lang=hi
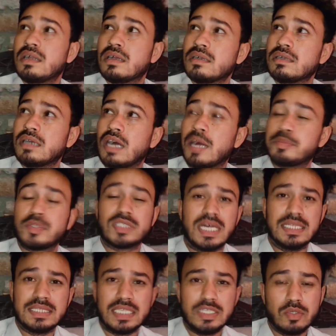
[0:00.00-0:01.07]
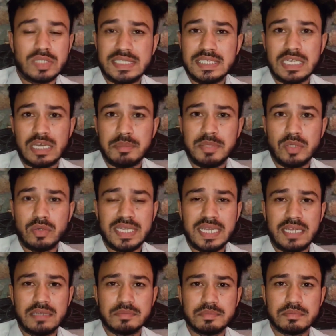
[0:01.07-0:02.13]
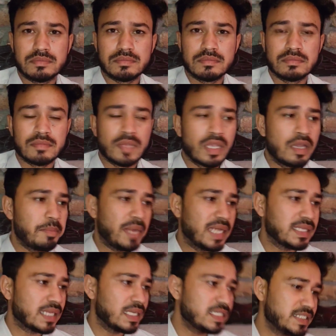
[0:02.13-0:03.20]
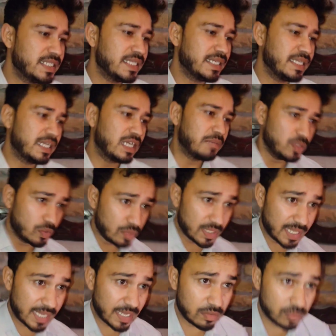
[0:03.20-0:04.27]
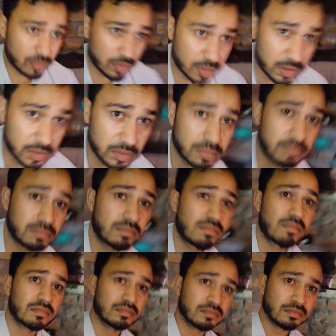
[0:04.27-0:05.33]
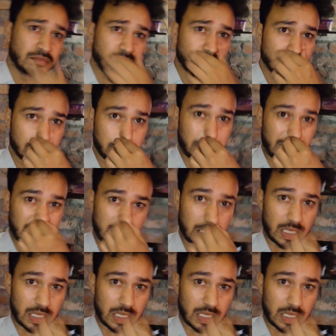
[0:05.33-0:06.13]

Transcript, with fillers: आप तो जानते ही हो कितनी गर्मी हो रही है पैंतालीस डिग्री गर्मी हो रही है और बस